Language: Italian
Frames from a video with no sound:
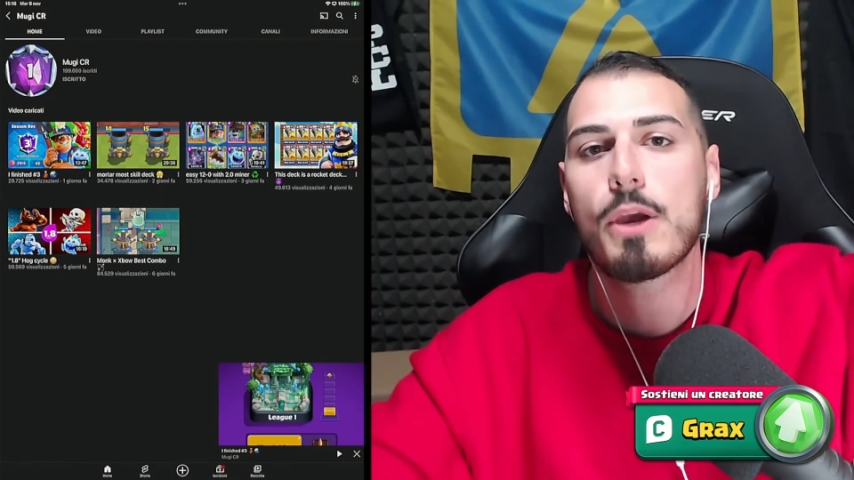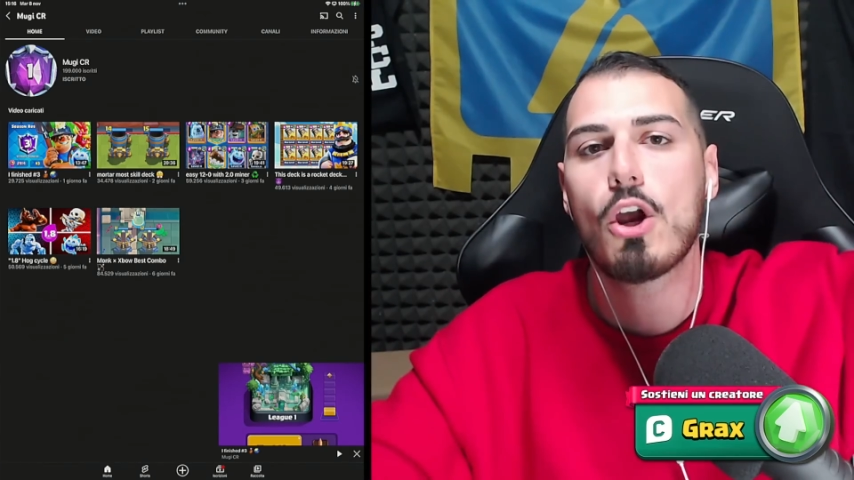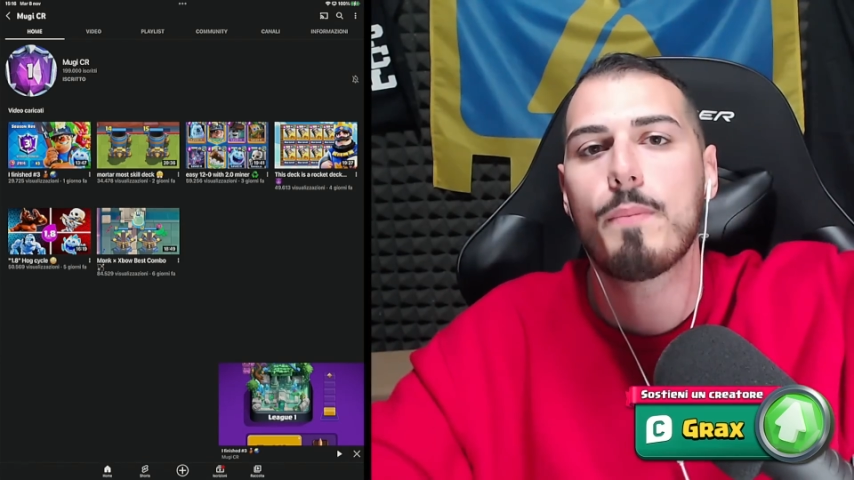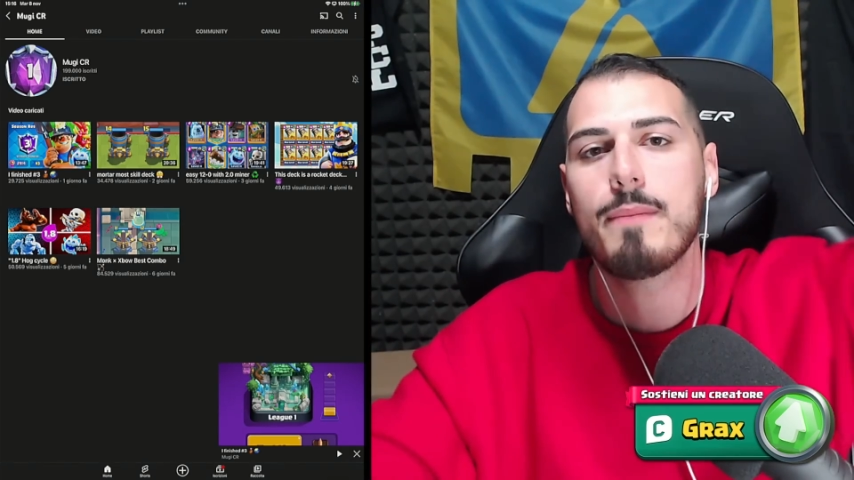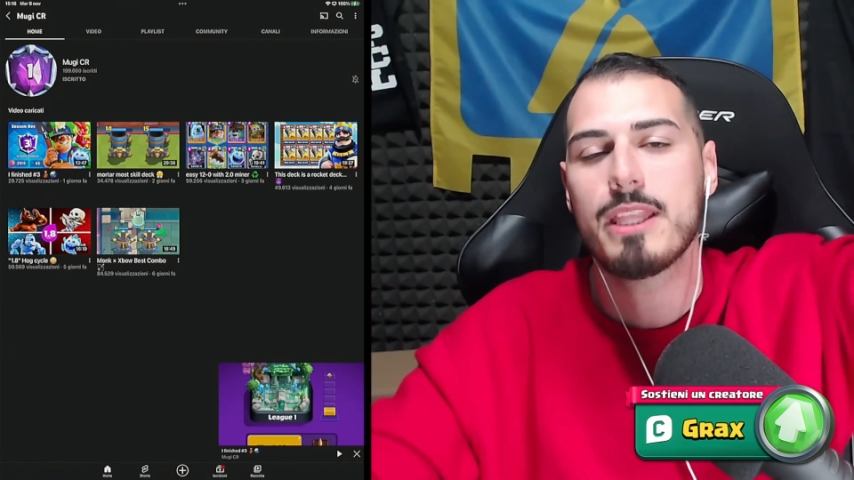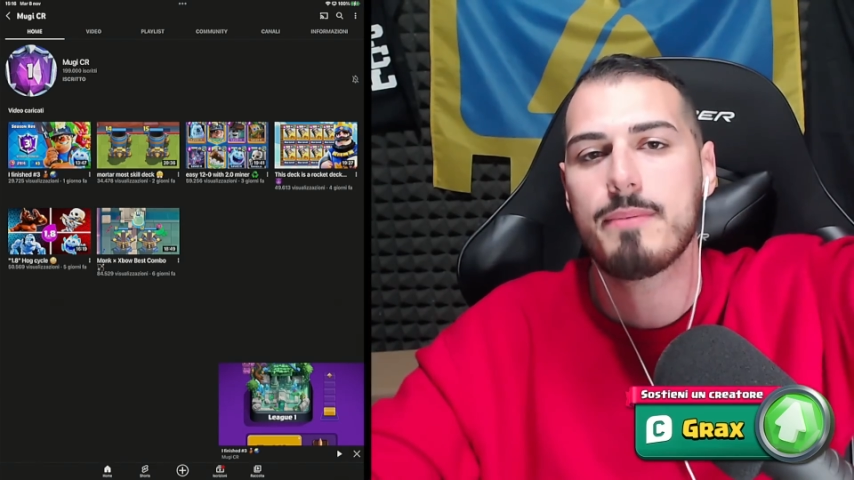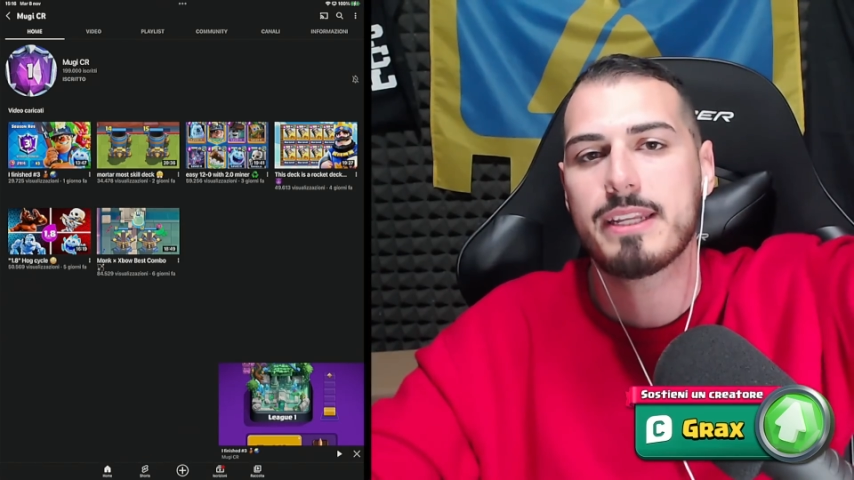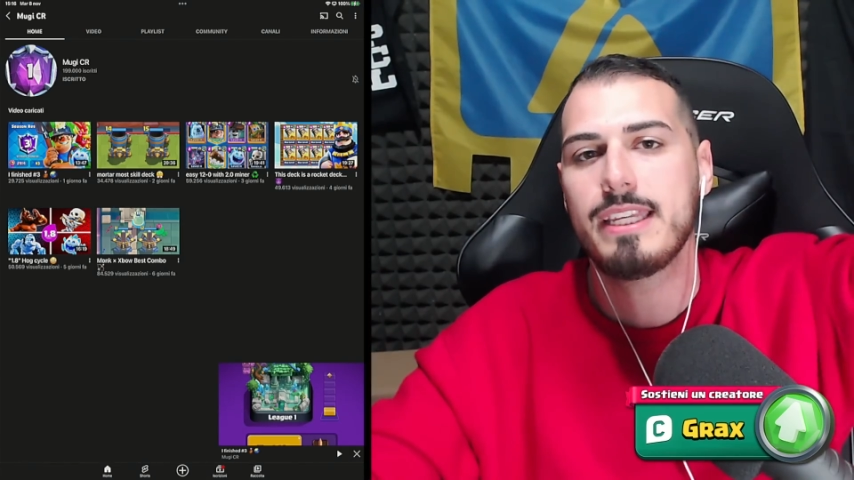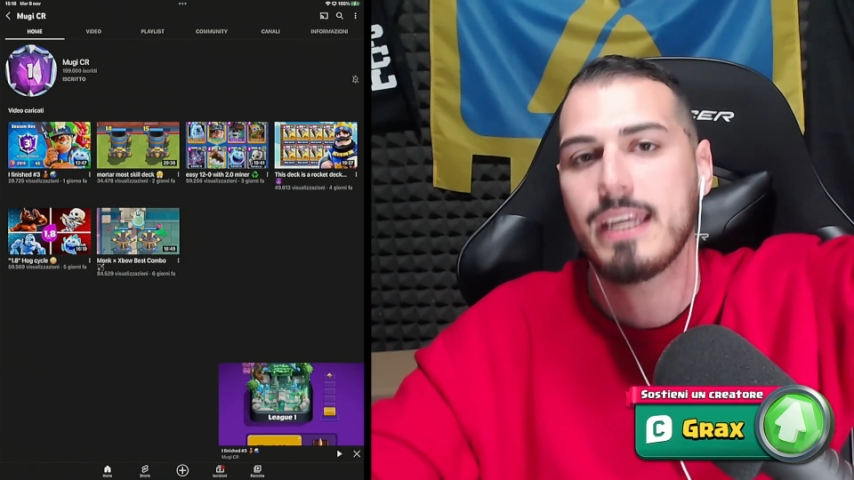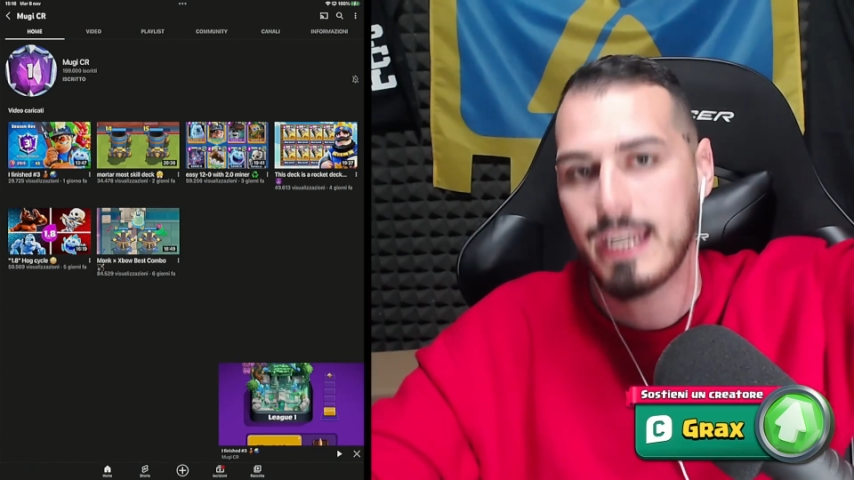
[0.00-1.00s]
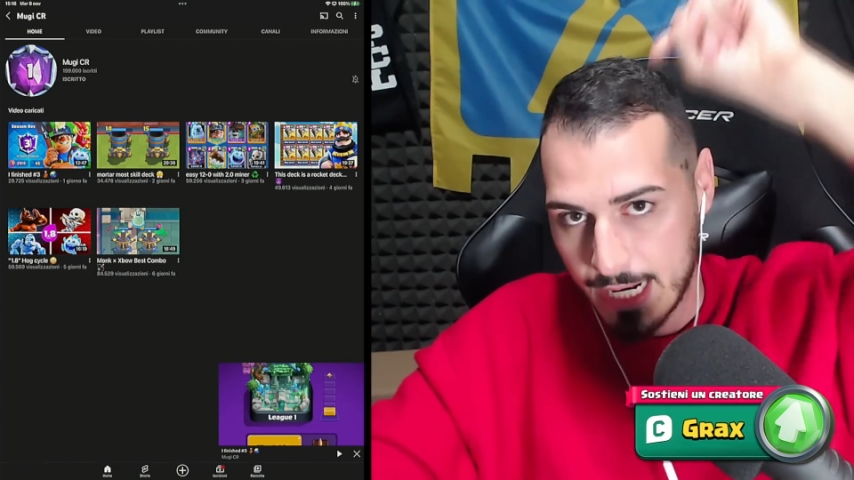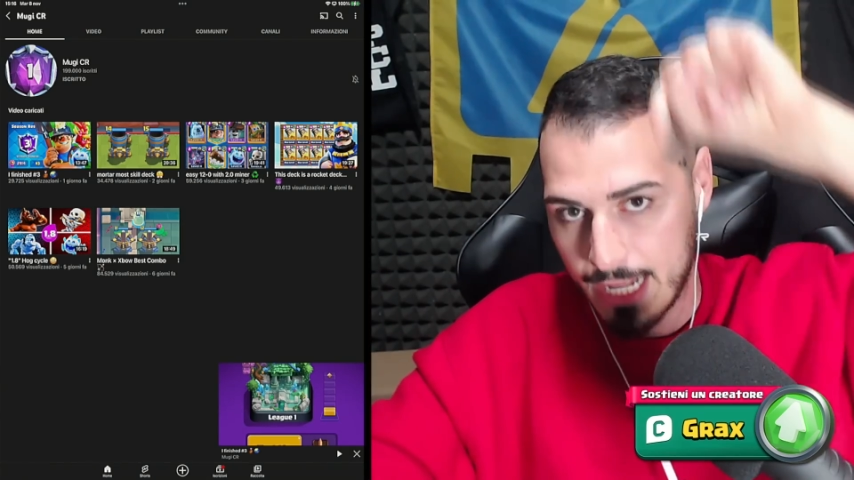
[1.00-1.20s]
Però prima di partire,